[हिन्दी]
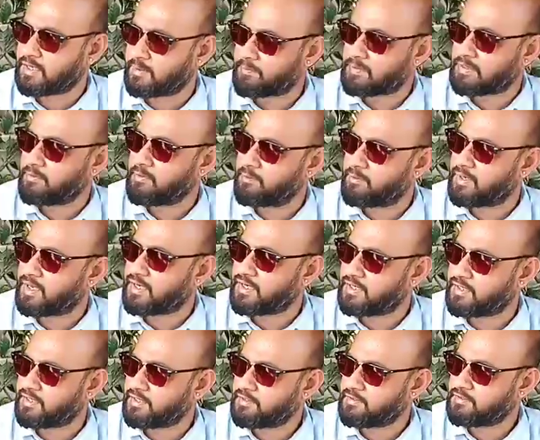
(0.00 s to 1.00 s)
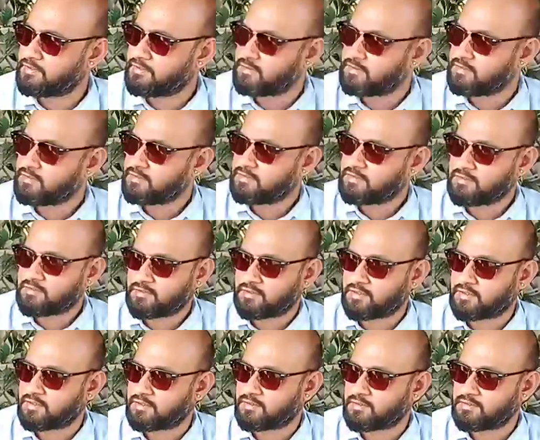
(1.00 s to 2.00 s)
क्लब का भी प्लानिंग है
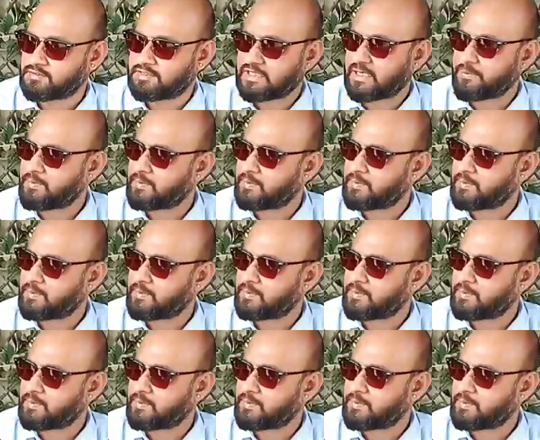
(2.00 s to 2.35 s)
जहाँ